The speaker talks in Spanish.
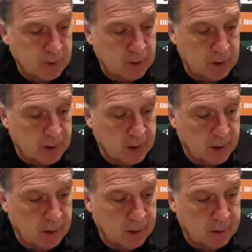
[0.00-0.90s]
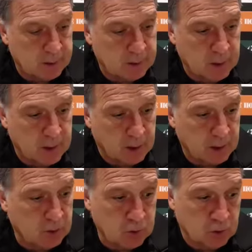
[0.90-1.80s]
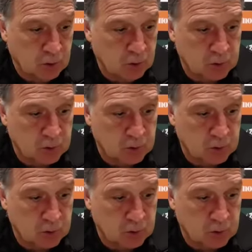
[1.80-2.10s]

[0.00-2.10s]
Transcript: Y el, el resto